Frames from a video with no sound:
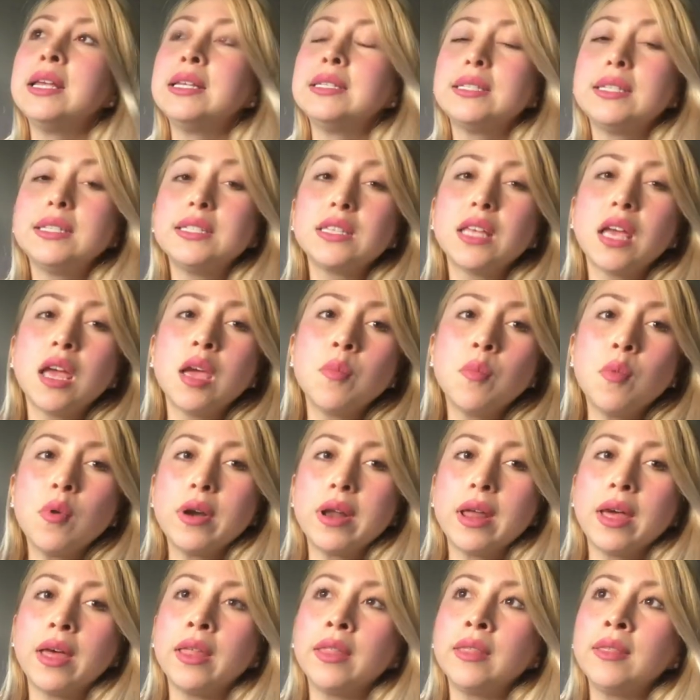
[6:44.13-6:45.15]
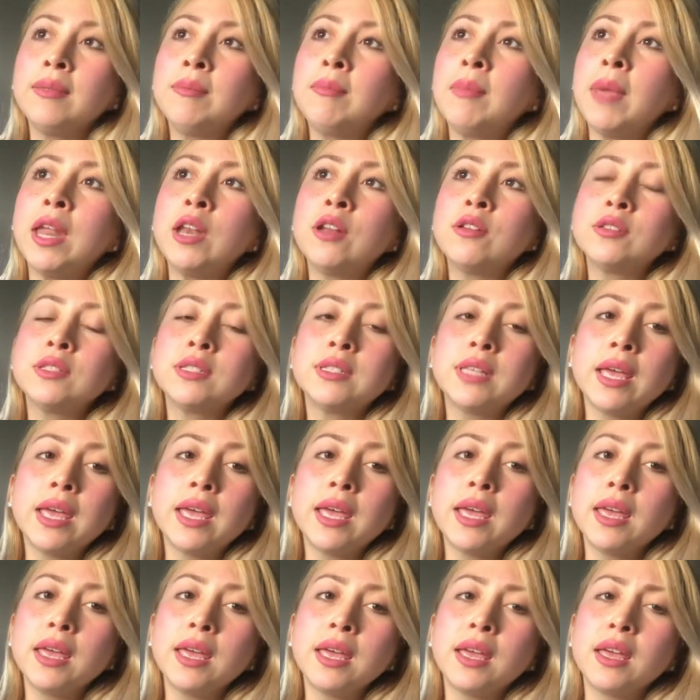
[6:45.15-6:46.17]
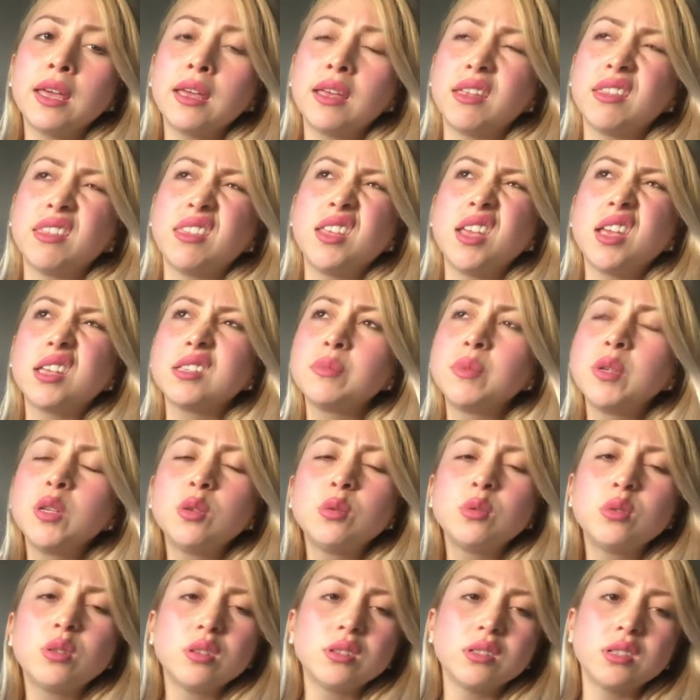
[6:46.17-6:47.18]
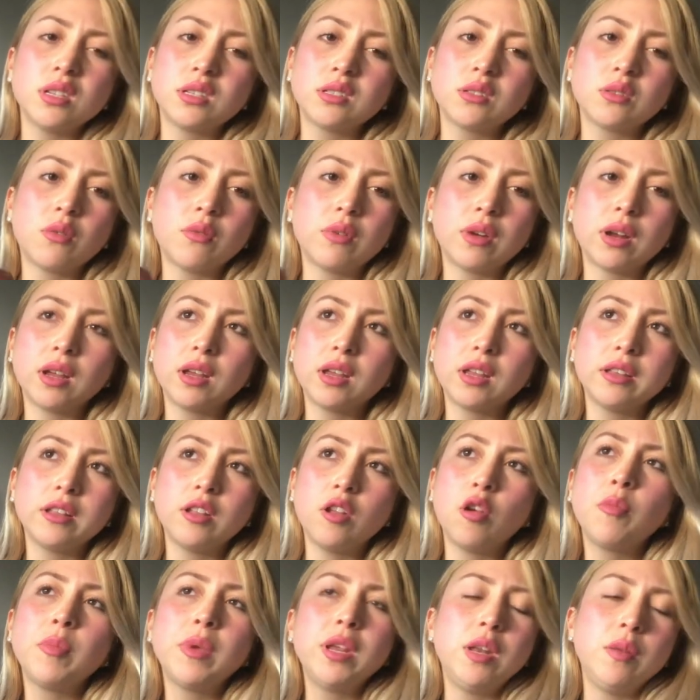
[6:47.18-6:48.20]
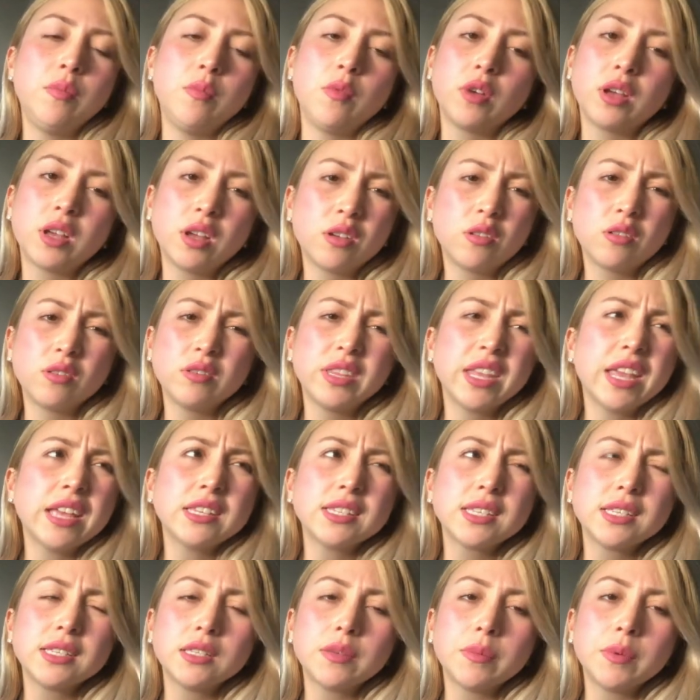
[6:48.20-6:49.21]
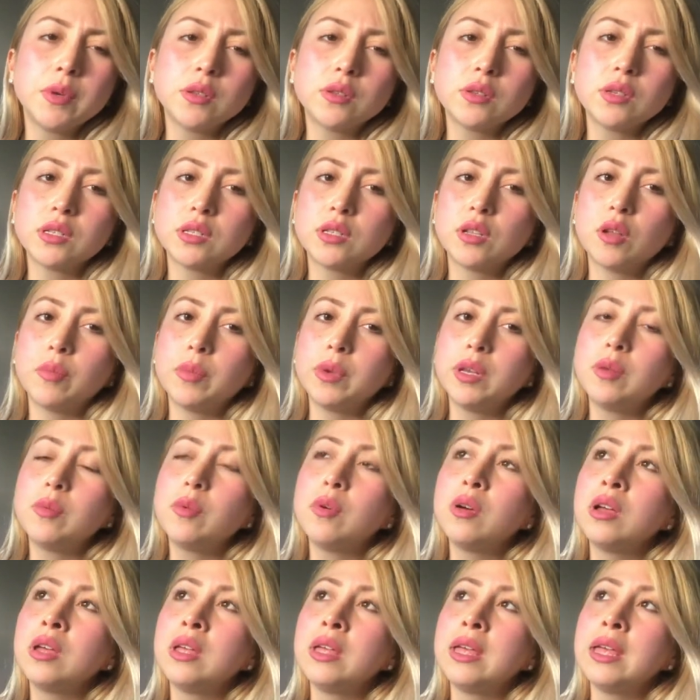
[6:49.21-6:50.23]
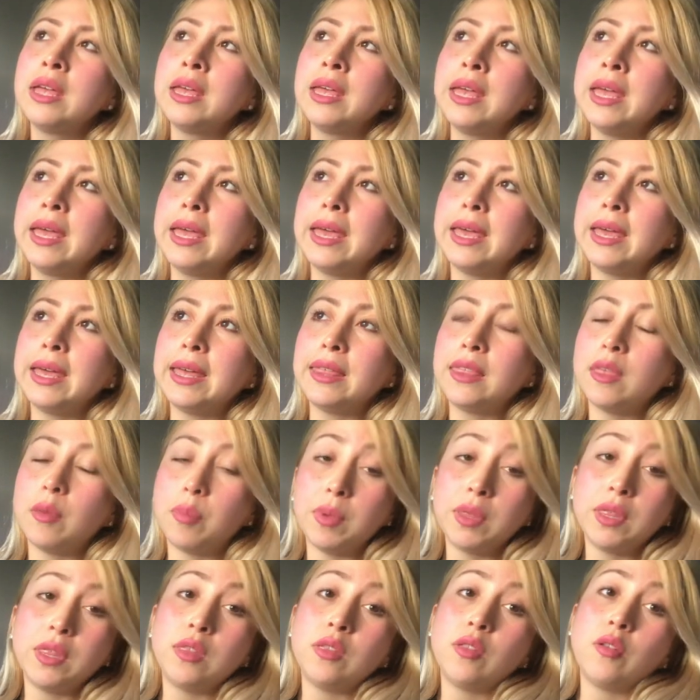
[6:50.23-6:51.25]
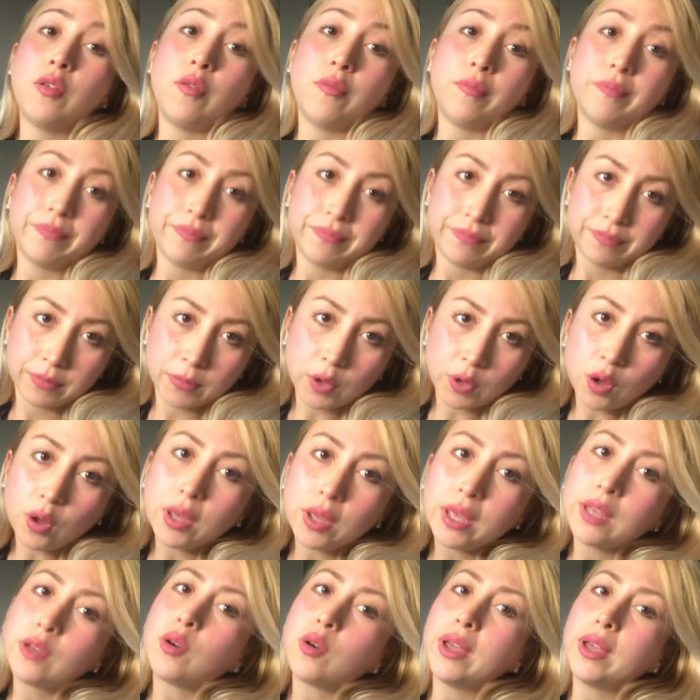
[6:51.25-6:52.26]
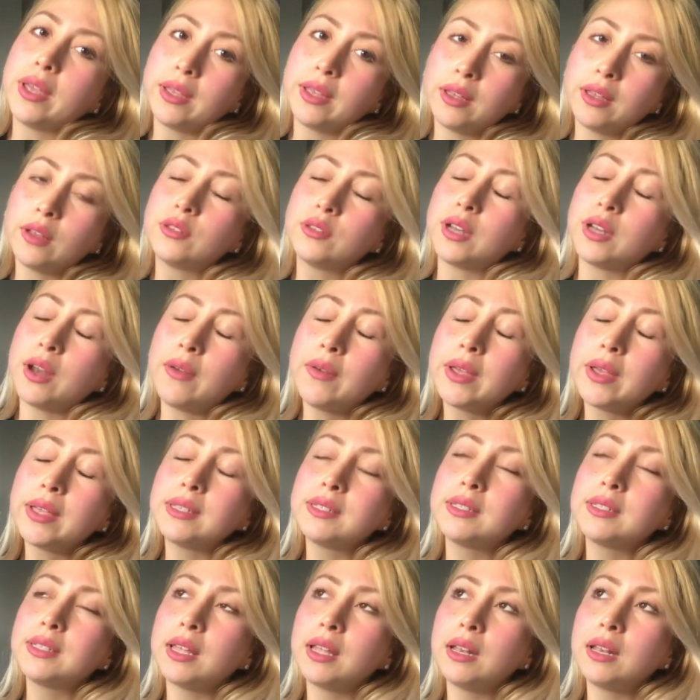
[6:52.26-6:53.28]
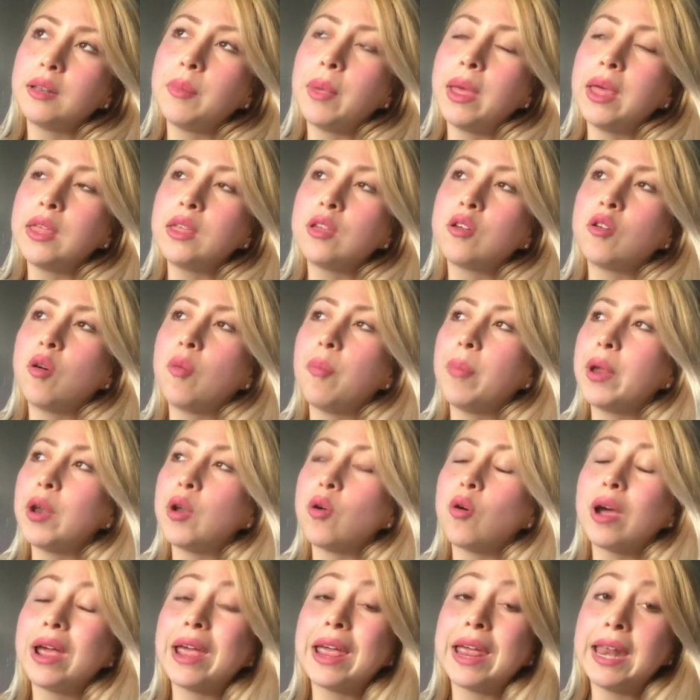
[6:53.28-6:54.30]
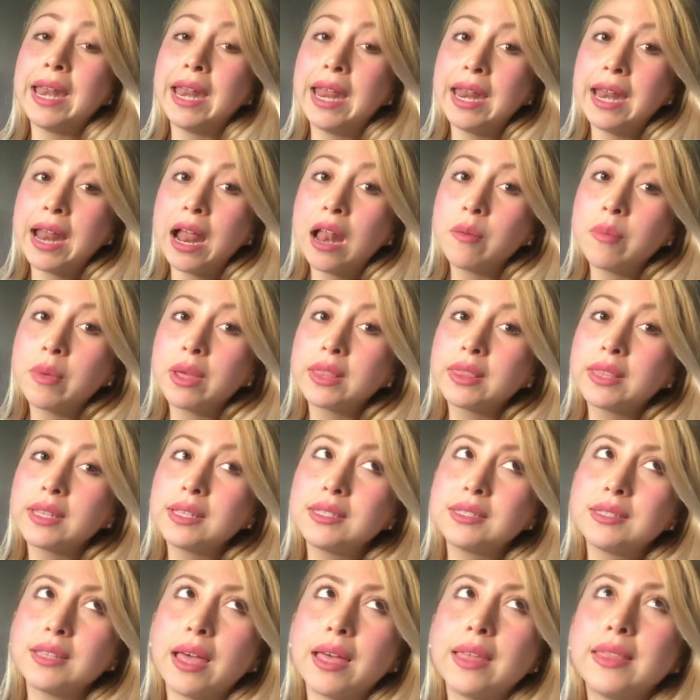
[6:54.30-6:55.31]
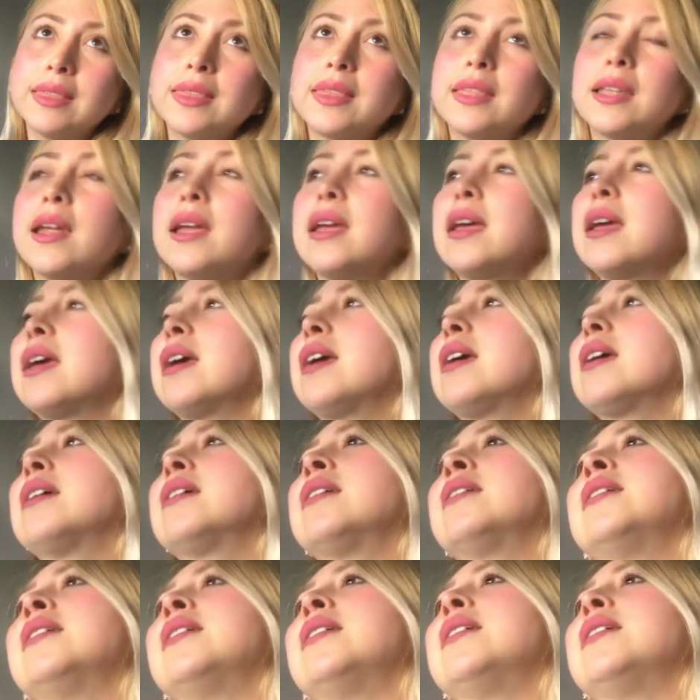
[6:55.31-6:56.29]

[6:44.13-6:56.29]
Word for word: Si se demoran menos de 10 minutos, les cobran que es lo mínimo. 10, 15 minutos es lo mínimo. Eh, dependiendo eh, eh, otra vez del médico, pero generalmente está entre